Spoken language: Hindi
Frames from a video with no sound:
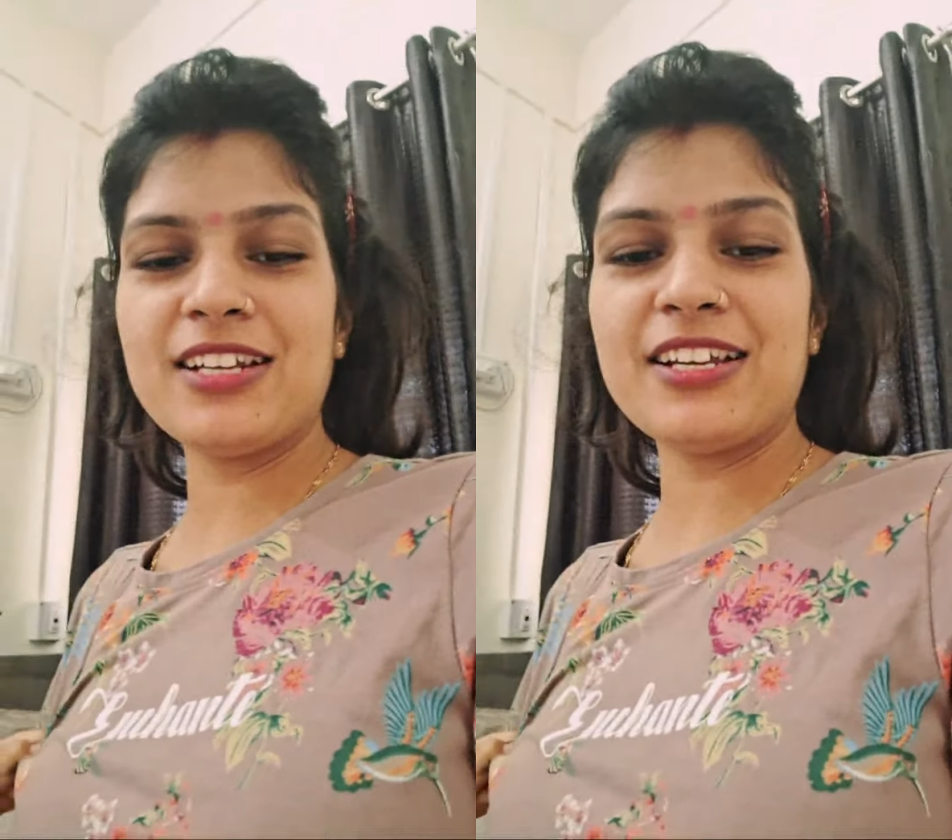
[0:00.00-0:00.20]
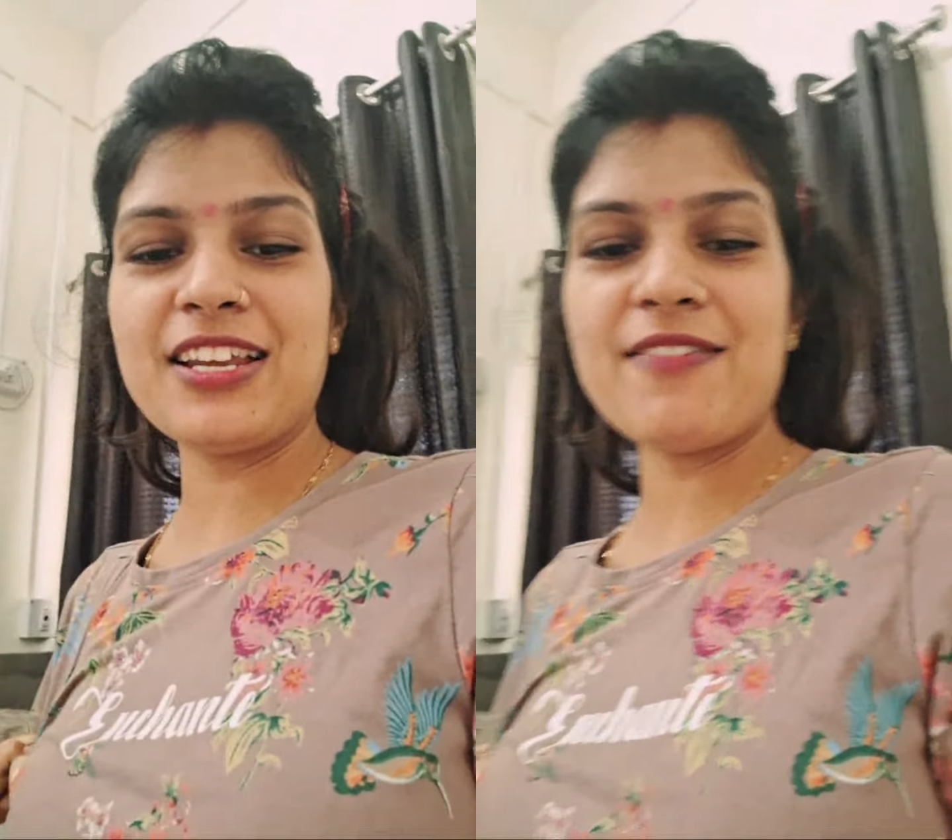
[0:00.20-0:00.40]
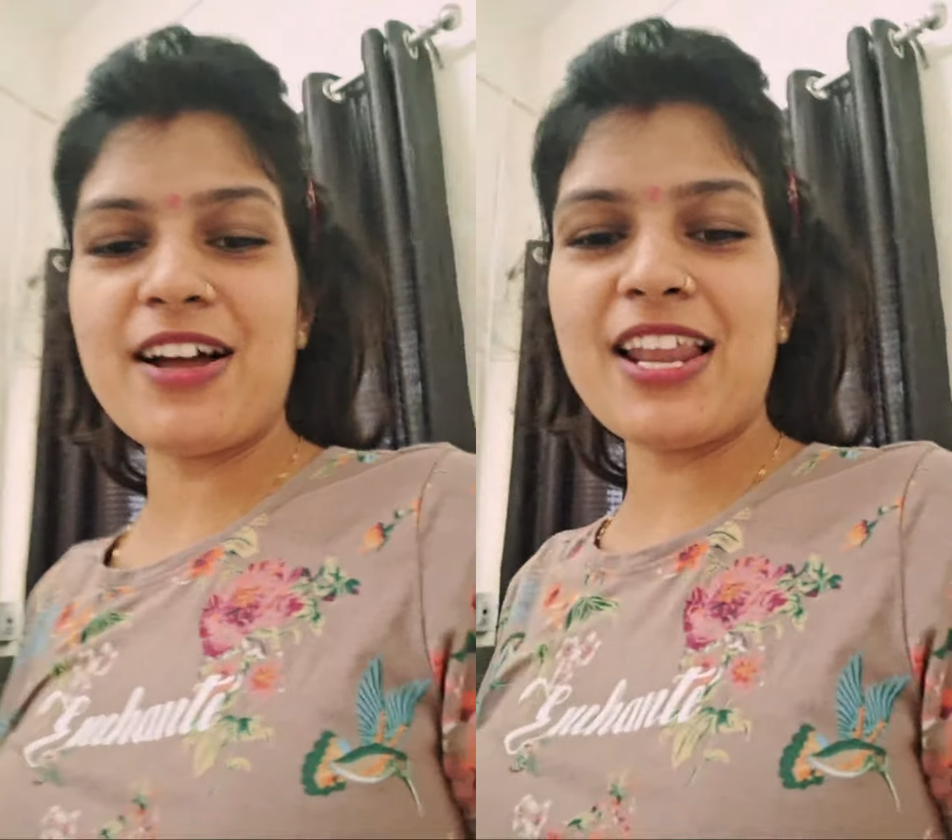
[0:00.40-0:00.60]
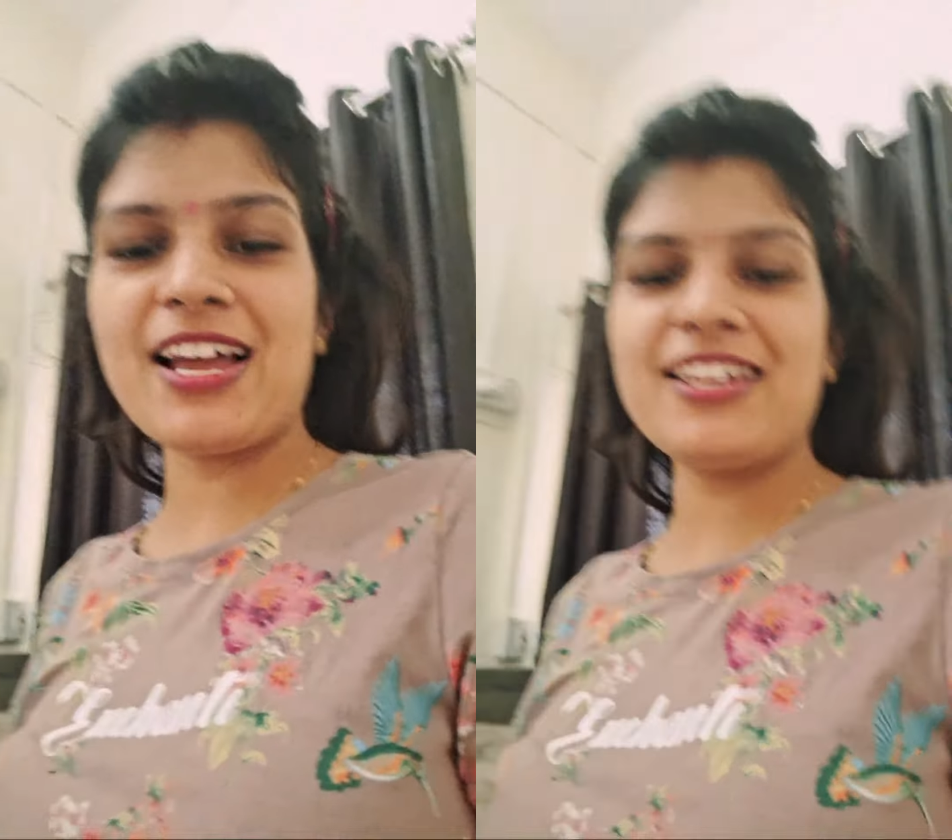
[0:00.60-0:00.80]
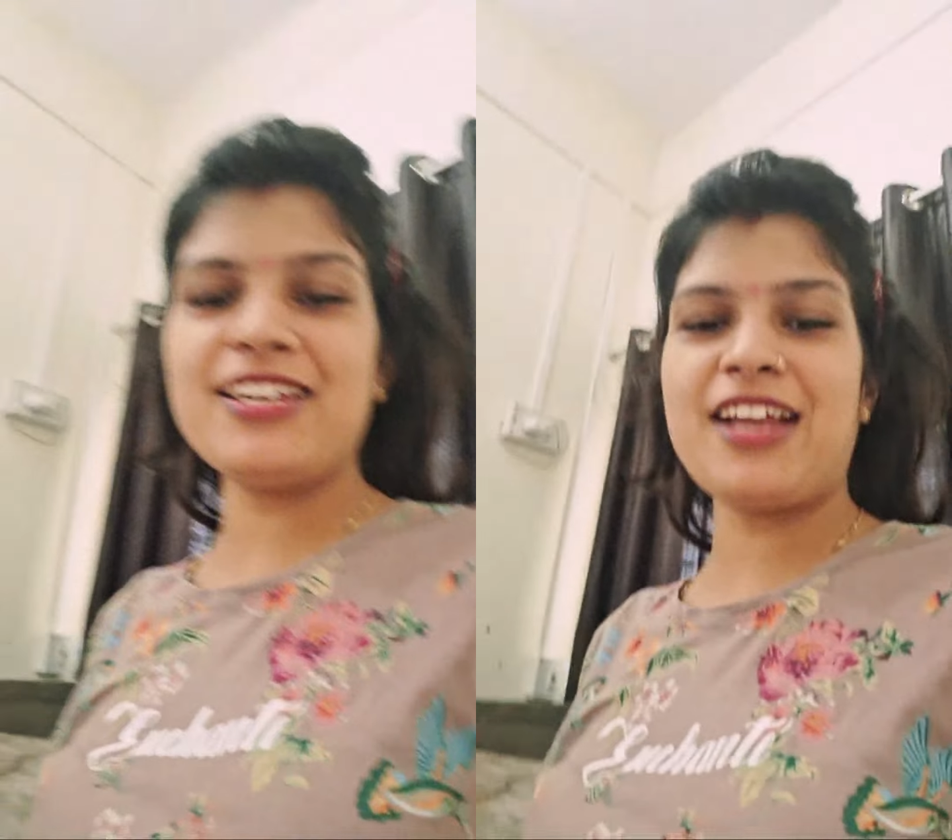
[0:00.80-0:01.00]
लेने वाला
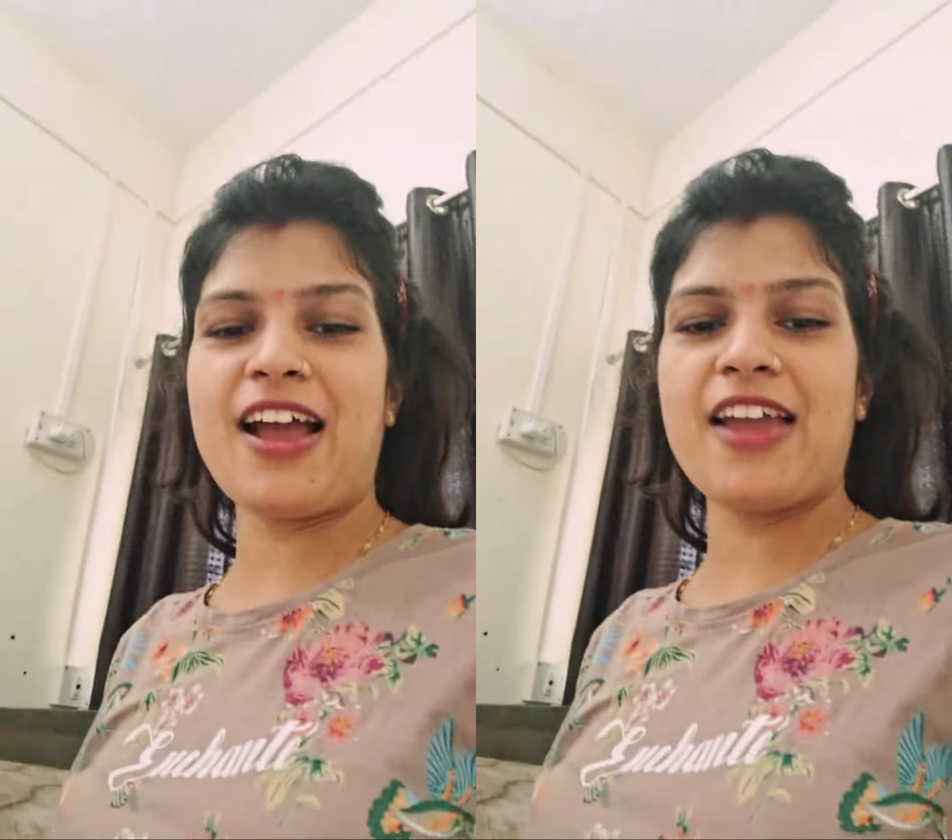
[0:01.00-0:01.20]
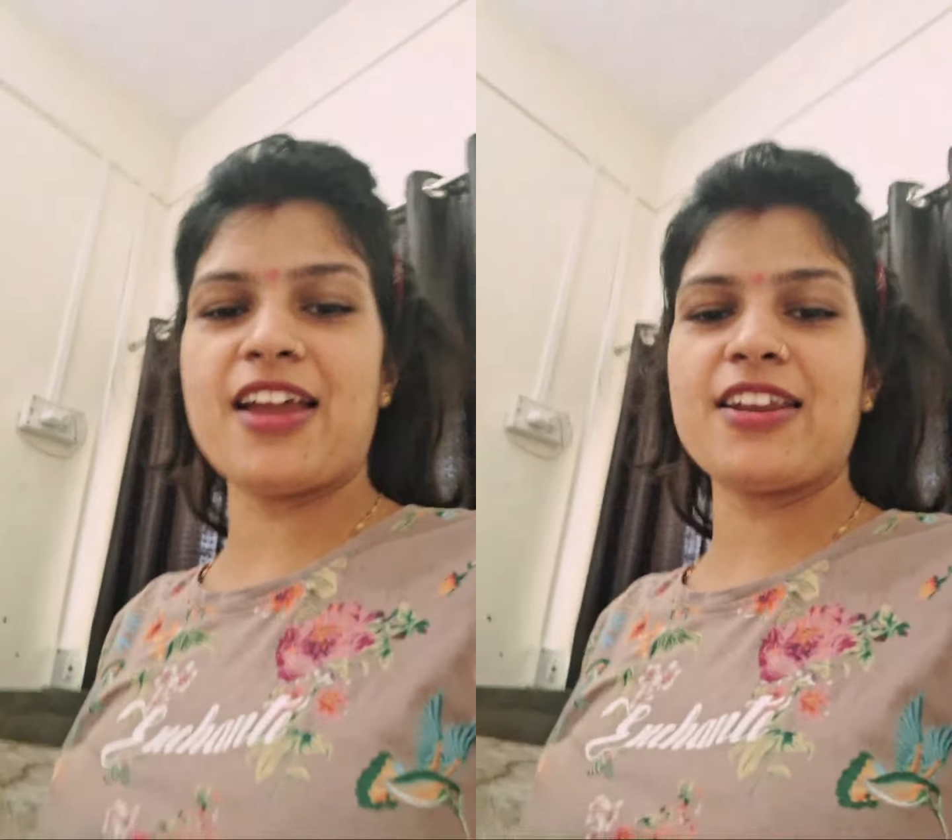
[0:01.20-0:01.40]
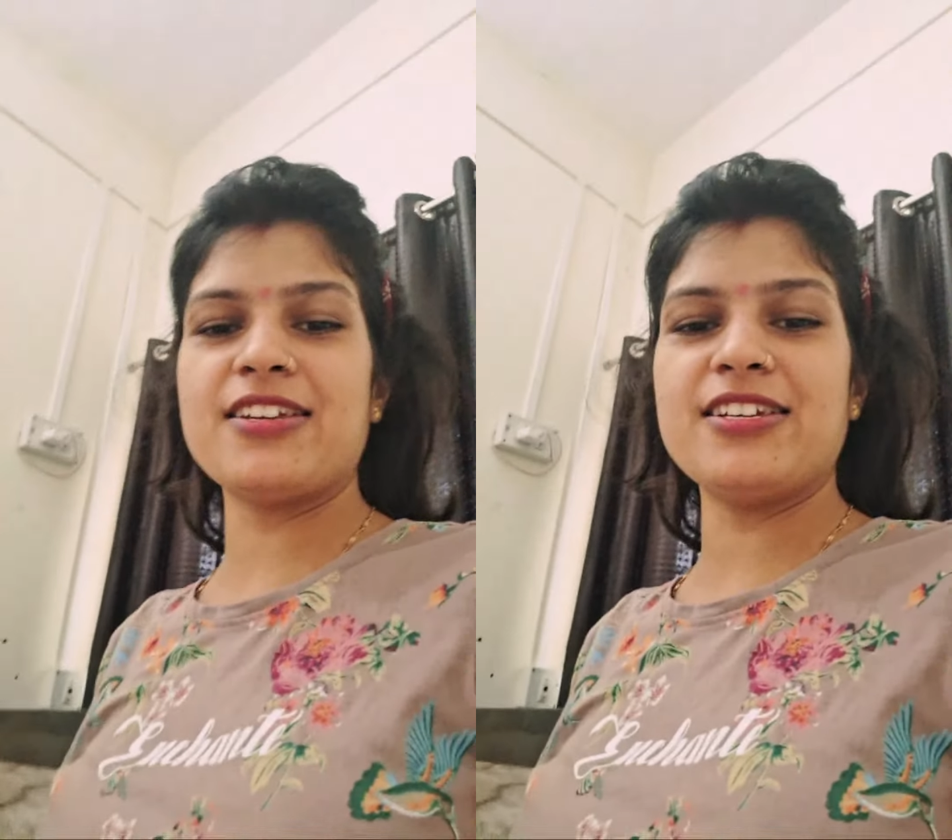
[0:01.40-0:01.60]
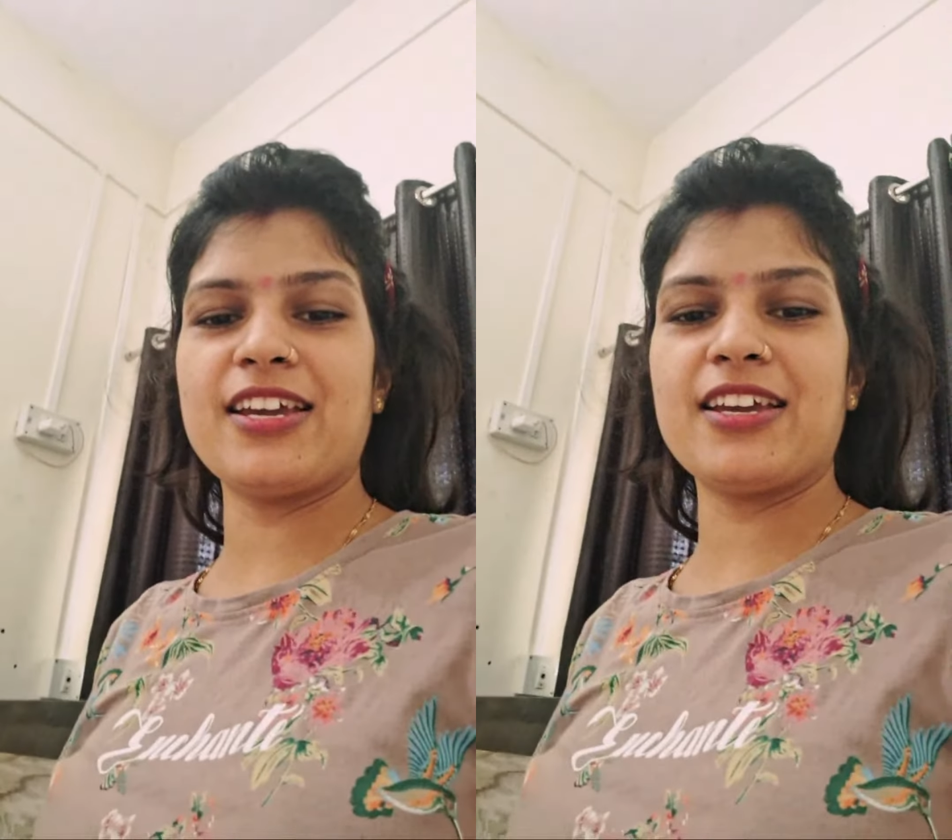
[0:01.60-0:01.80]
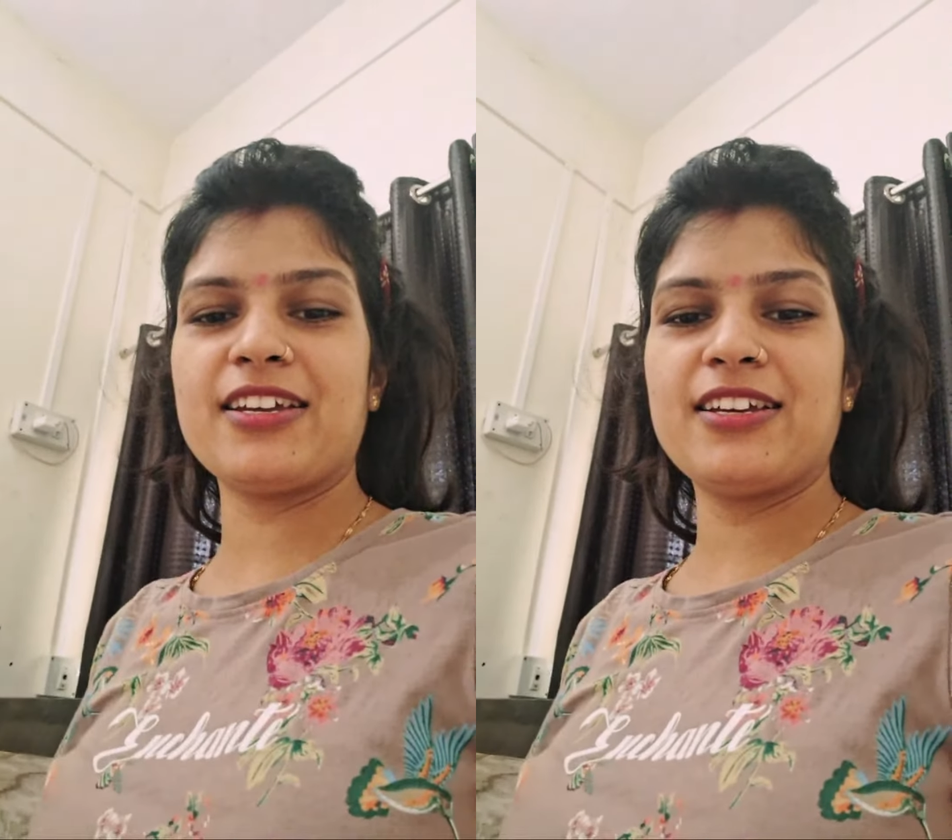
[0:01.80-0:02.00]
ही ना आया नहीं है